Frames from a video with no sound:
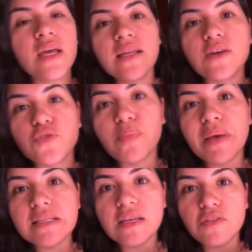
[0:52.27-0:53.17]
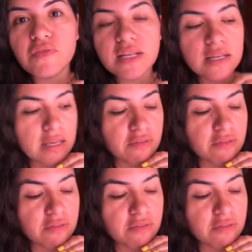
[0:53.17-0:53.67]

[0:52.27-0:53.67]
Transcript: Então, tô pensando em